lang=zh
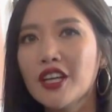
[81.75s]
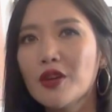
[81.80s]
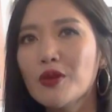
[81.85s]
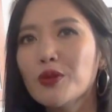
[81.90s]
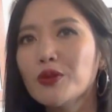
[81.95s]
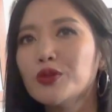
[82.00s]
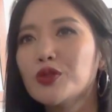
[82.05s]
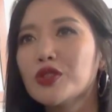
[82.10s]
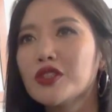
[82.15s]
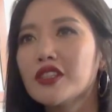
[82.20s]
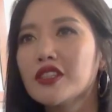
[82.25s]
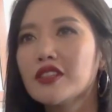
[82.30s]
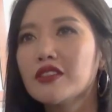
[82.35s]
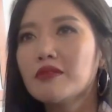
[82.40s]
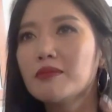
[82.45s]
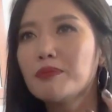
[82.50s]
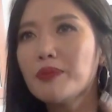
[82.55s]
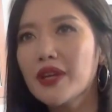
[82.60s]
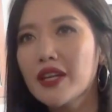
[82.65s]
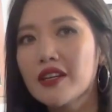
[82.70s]
因为我觉得
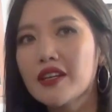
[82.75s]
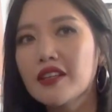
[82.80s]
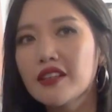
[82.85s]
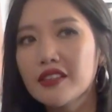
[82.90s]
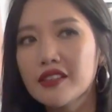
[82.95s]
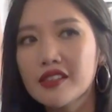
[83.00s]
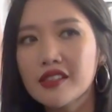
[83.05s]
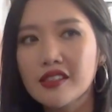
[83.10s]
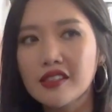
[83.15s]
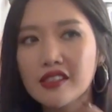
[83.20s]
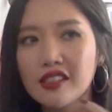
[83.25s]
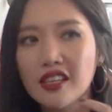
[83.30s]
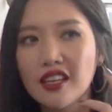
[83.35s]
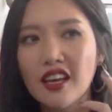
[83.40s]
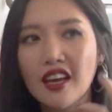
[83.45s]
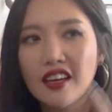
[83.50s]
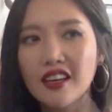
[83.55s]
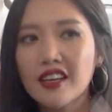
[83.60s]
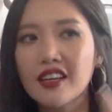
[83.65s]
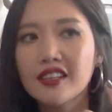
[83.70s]
背歌词你
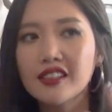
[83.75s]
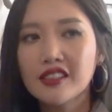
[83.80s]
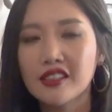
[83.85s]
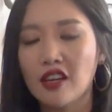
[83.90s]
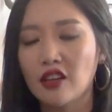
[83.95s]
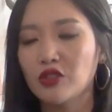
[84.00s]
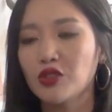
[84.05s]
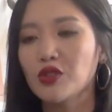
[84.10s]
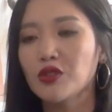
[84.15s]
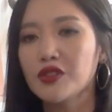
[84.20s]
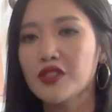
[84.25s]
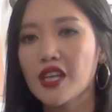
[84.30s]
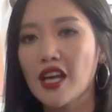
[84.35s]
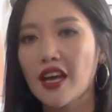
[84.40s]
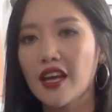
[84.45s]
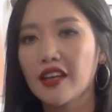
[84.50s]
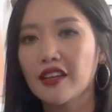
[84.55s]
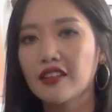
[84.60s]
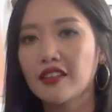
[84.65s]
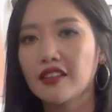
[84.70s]
也可以享受在。